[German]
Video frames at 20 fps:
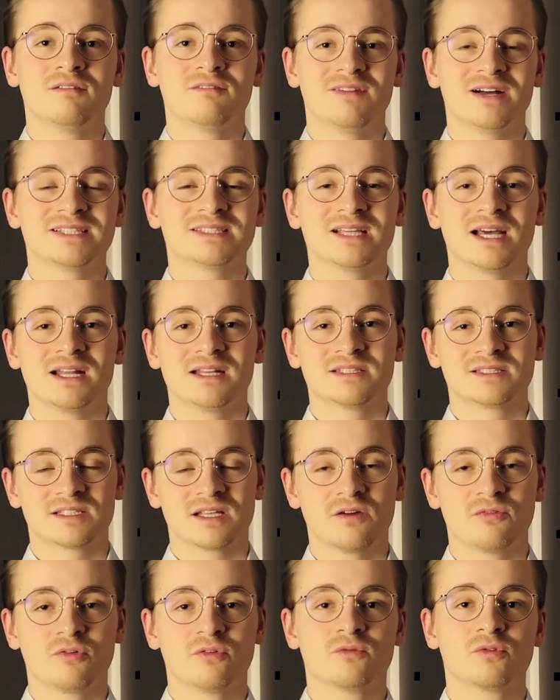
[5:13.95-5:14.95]
was alles
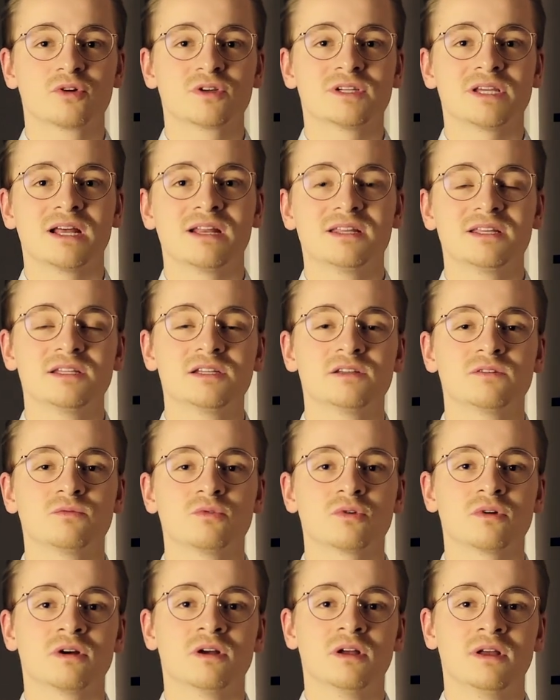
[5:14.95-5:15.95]
davon wirklich erledigt
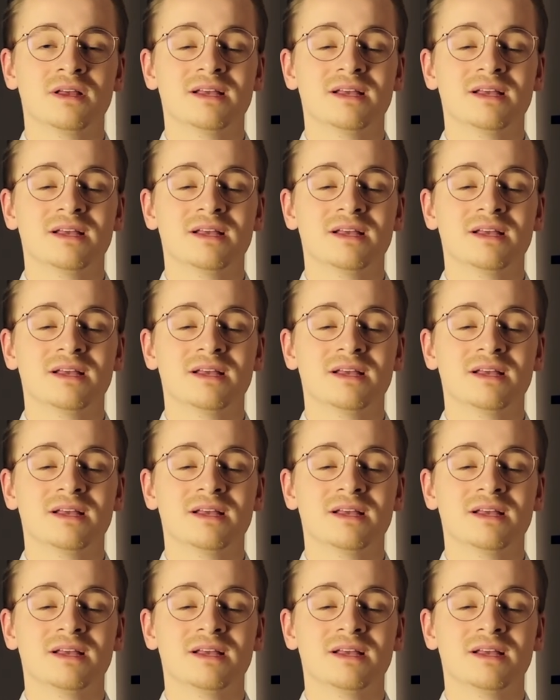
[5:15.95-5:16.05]
wurde.